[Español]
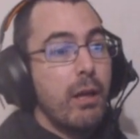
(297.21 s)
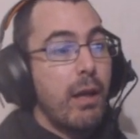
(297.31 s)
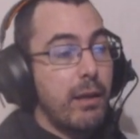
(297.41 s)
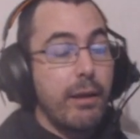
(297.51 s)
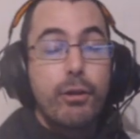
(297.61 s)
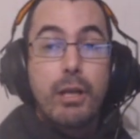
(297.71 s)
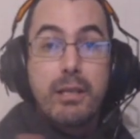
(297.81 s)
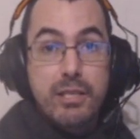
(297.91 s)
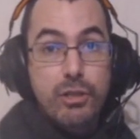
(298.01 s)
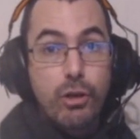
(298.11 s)
He creado ya el
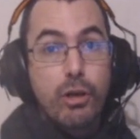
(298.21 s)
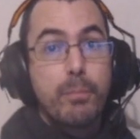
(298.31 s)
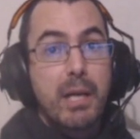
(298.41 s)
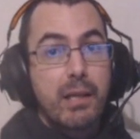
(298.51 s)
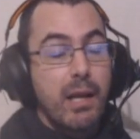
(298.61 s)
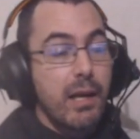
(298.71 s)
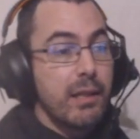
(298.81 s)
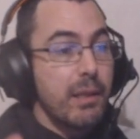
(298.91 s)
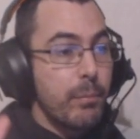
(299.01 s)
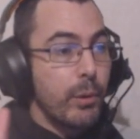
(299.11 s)
Discord para que la
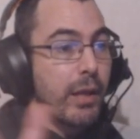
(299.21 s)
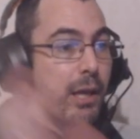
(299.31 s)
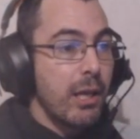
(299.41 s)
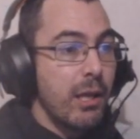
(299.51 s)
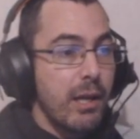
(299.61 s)
gente pueda ir, hay